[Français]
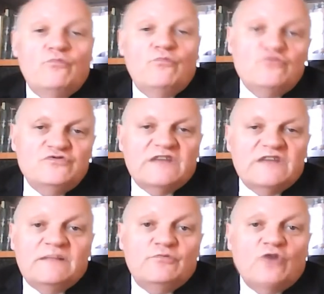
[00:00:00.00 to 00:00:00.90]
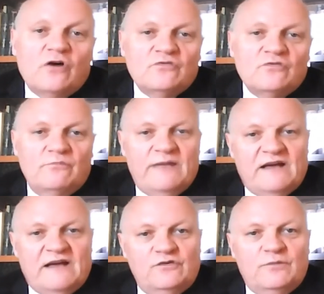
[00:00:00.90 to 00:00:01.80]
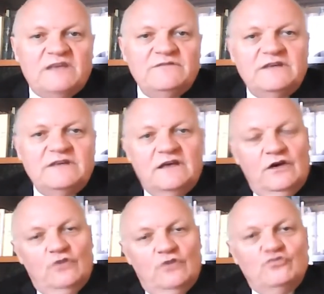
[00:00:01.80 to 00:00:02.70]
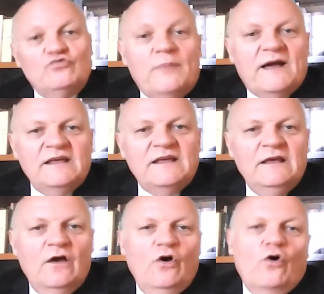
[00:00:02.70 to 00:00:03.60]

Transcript: plus un des plus grands parcs privés de tout Paris,